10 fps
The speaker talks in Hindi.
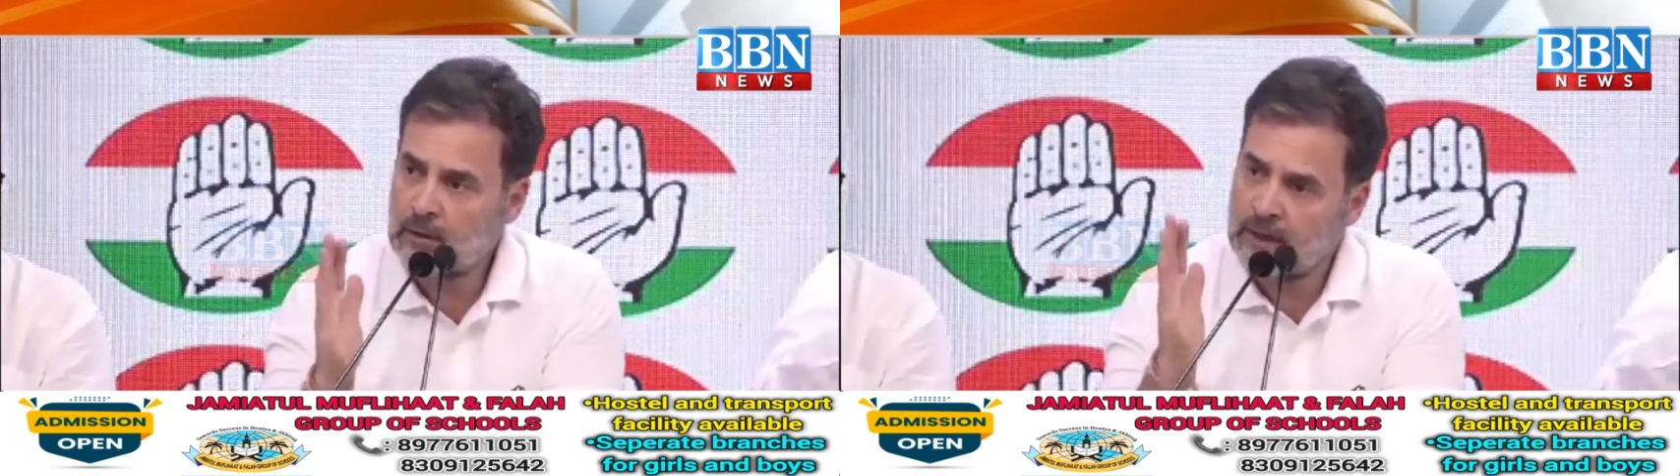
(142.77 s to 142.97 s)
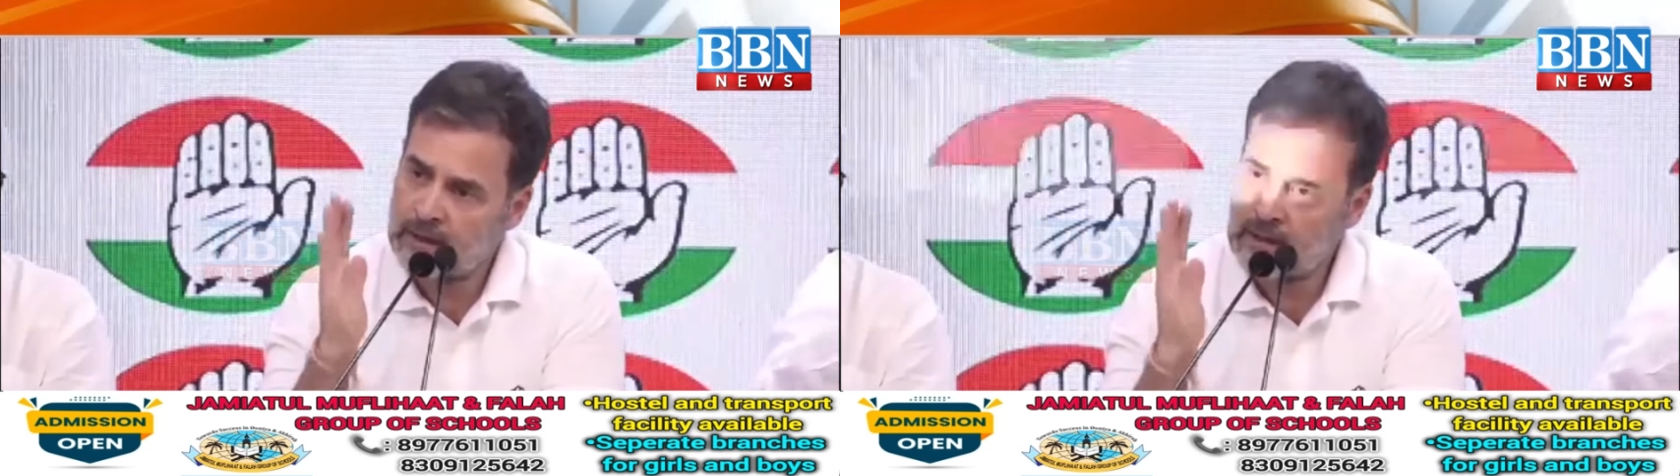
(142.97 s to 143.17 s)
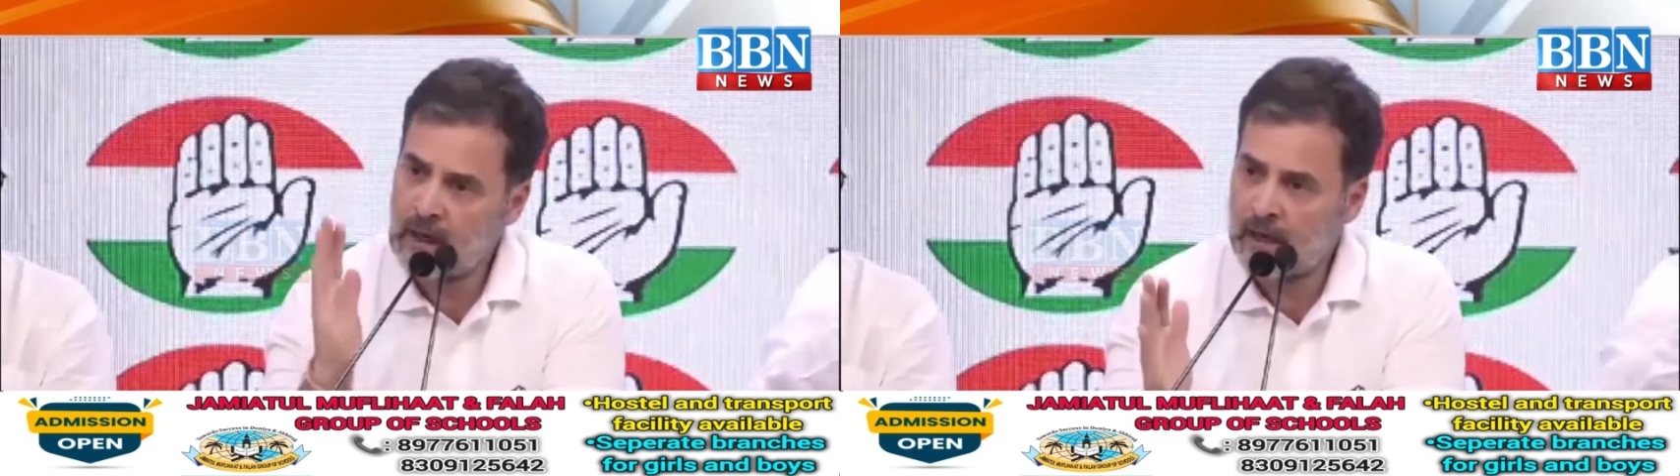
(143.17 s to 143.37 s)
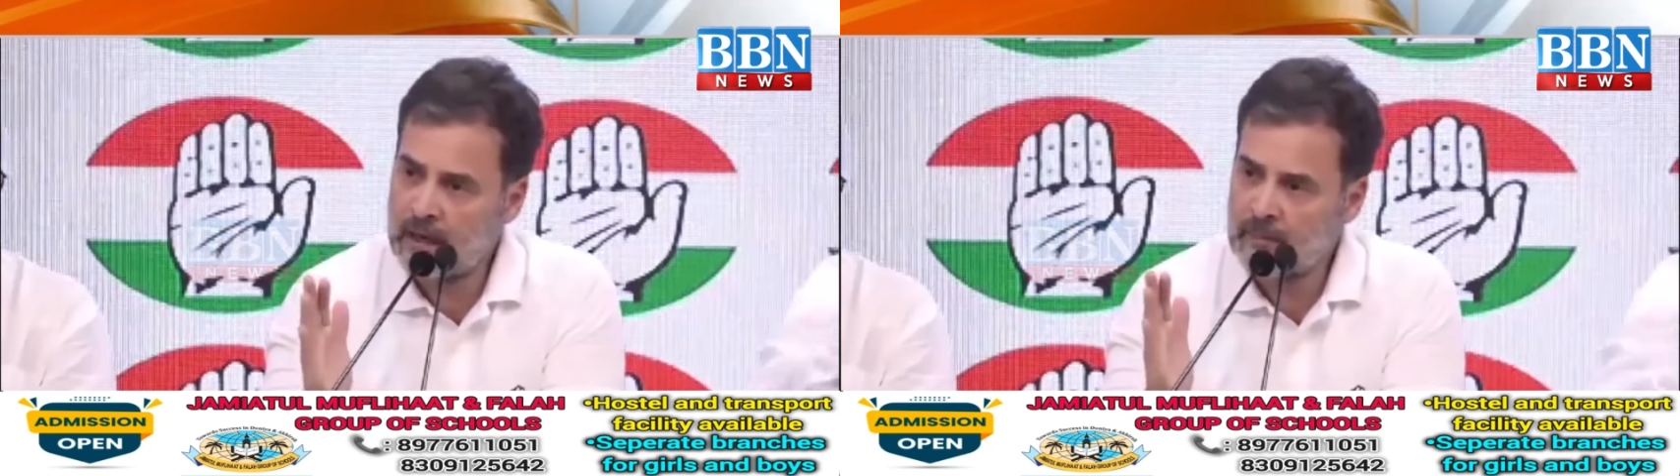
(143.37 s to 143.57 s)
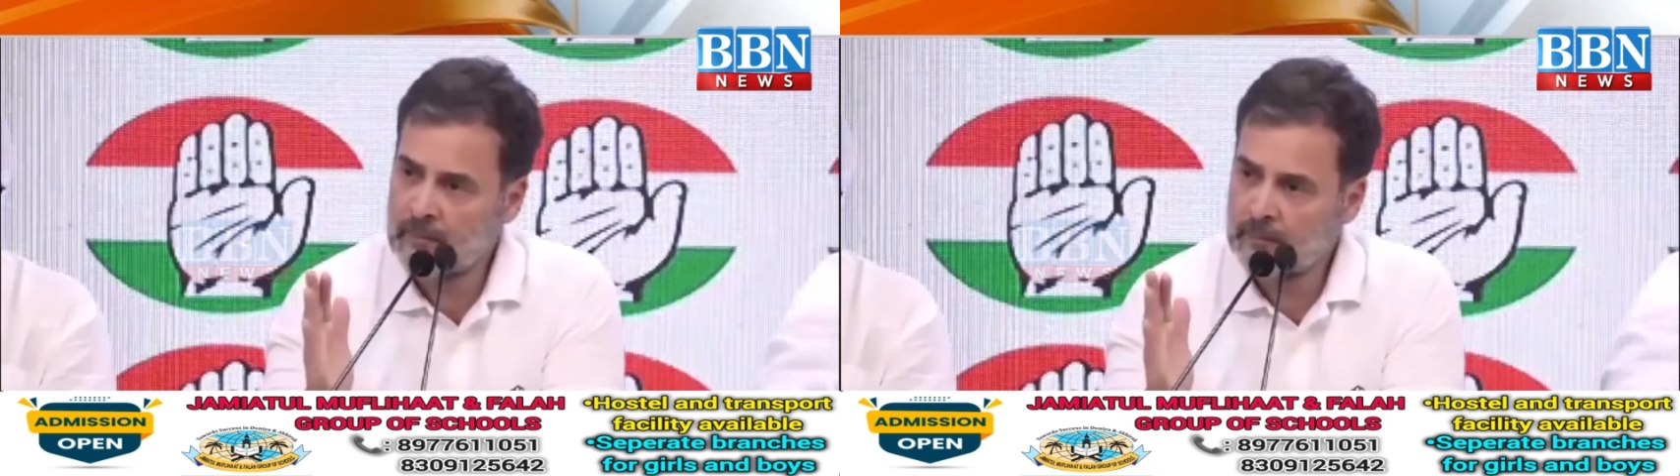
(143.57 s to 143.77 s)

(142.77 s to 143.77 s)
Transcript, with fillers: दे दिया है